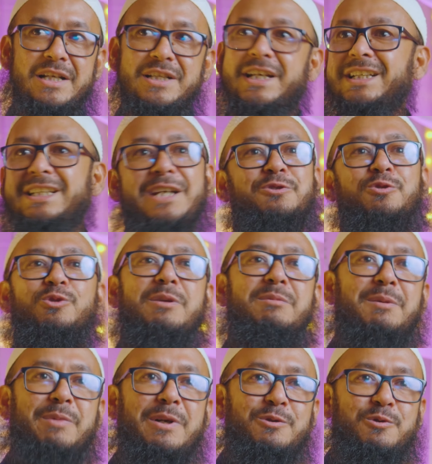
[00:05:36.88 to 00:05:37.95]
সেই দায়িত্বগুলো
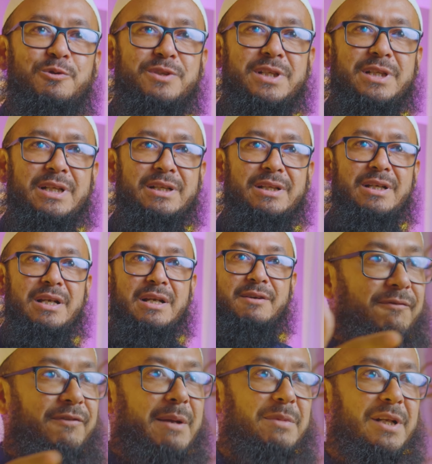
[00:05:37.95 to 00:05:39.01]
আমরা পালন করছি না
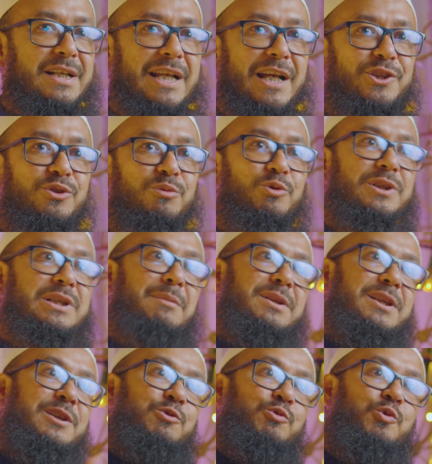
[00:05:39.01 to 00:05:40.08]
ফ্যামিলির দায়িত্ব বলতে
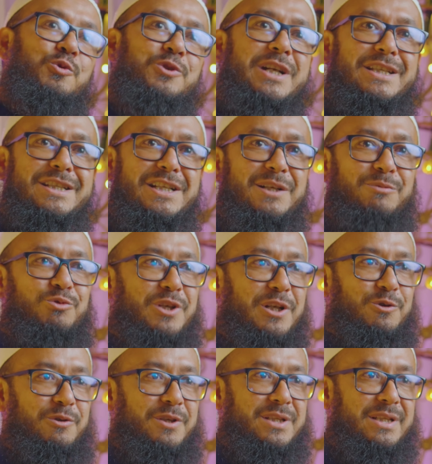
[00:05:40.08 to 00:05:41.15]
আমাদেরকে উল্টা জিনিস
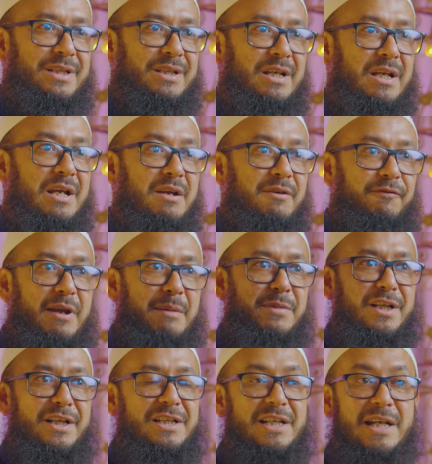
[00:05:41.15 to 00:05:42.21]
বোঝানো হয়েছে
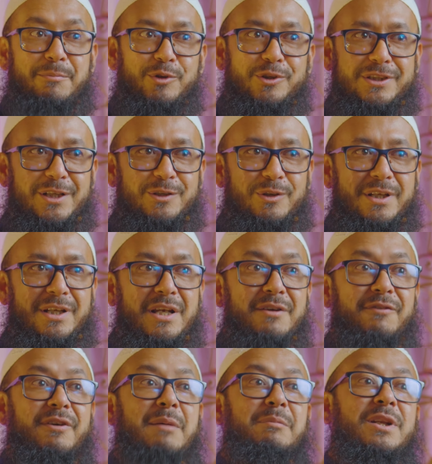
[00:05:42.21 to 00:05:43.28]
ফ্যামিলির নিরাপত্তা নয়
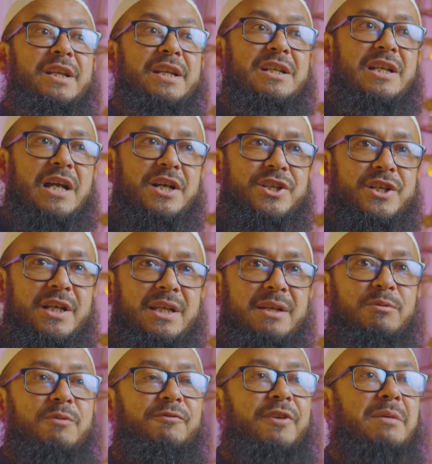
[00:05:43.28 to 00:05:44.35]
ফ্যামিলির লাক্সারি
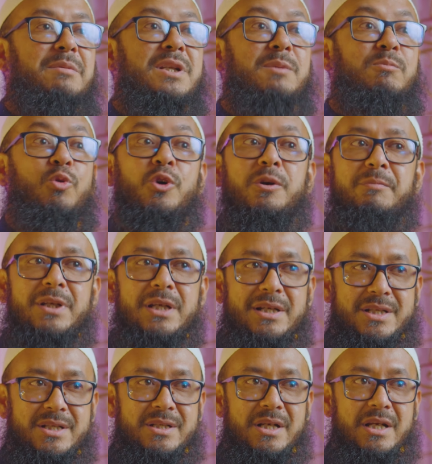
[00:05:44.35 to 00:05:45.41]
এবং ফ্যামিলির ভোগ
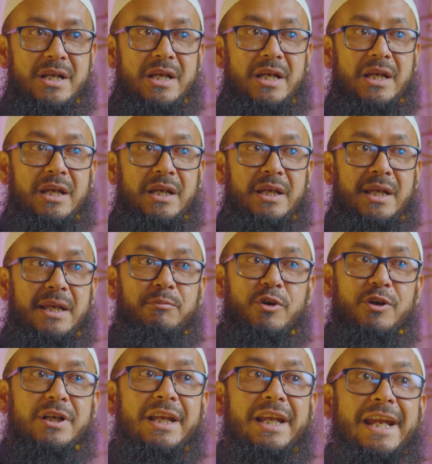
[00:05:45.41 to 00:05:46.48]
বিলাস এবং
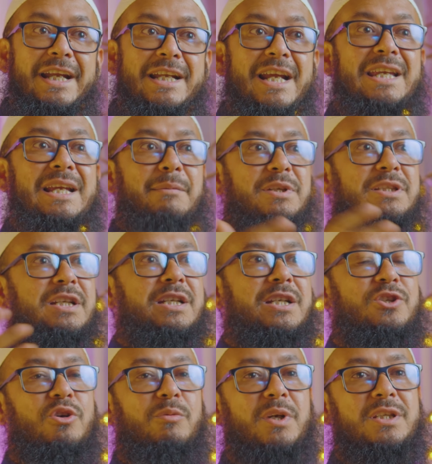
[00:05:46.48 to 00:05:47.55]
এটাই আমাদেরকে
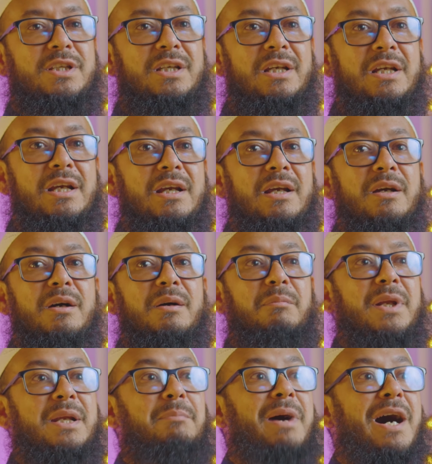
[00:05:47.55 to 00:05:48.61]
সমাজে
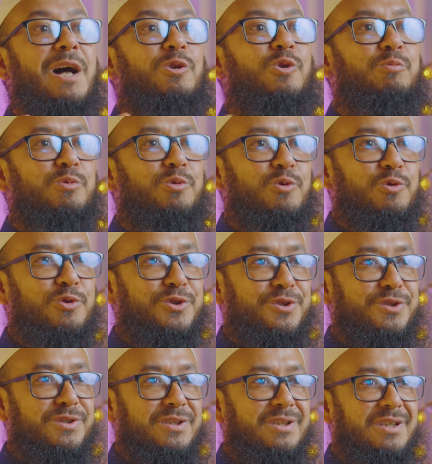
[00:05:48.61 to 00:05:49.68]
মানে ভালো পুরুষ
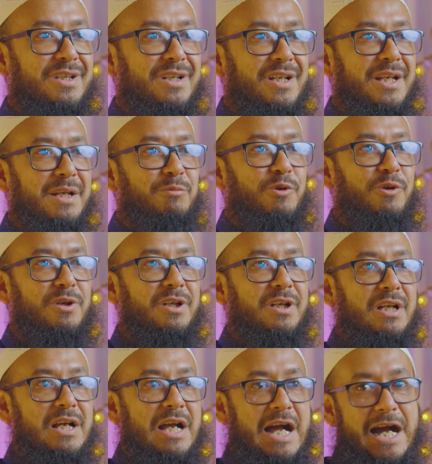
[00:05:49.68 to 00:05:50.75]
এবং
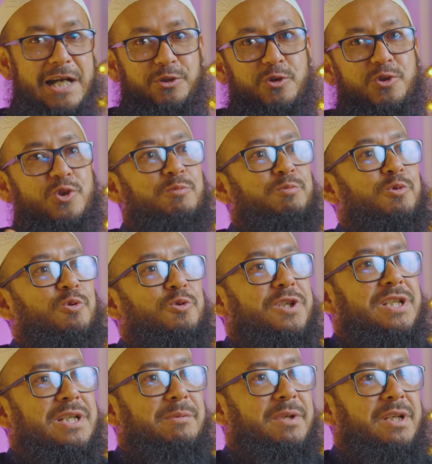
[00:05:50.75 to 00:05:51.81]
আদর্শ পুরুষ
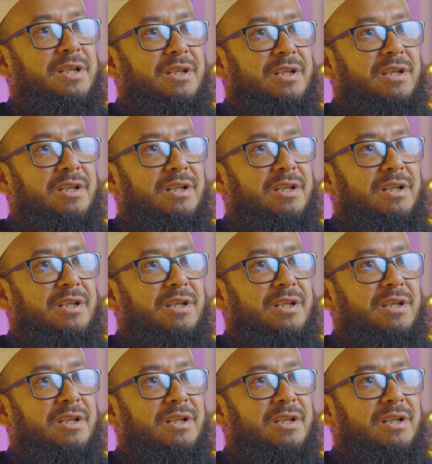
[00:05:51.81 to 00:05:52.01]
হিসাবে